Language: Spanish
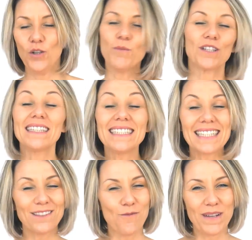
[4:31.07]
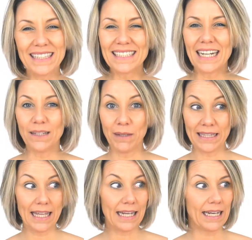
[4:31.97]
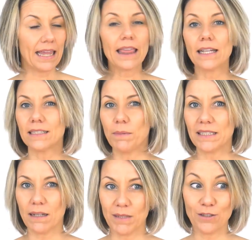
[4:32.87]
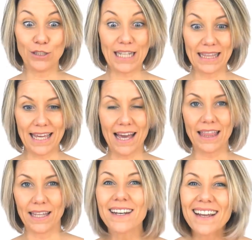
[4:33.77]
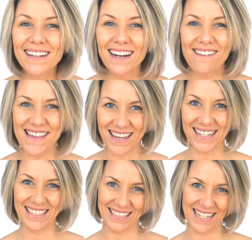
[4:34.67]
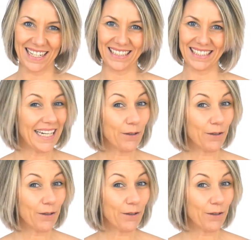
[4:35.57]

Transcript: Lo importante es que tu mente se alimente de creencias y pensamientos que te acercan a la vida que deseas.